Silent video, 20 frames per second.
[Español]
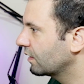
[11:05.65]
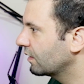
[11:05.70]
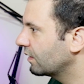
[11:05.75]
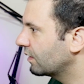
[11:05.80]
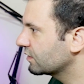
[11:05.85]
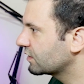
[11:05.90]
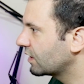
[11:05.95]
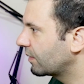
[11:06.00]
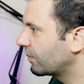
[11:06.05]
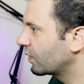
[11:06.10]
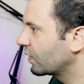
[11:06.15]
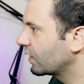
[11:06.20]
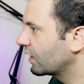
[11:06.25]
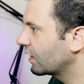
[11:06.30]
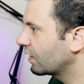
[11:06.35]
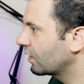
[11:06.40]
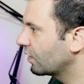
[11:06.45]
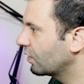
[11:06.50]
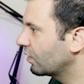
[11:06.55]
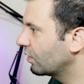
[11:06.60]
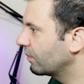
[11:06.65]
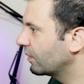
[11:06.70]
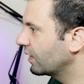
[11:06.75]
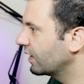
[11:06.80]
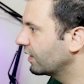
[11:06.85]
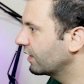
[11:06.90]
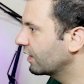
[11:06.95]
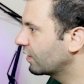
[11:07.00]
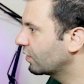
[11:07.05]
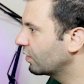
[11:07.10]
Vamos a ponerlo en
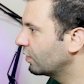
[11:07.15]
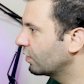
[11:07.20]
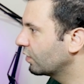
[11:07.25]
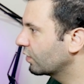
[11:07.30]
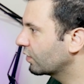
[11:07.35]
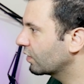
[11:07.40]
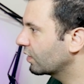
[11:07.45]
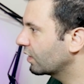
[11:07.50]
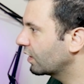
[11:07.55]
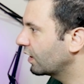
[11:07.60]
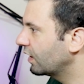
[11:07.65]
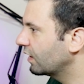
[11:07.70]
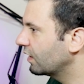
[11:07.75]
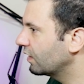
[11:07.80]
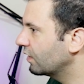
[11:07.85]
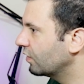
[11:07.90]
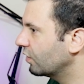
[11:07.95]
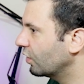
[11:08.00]
vez de color en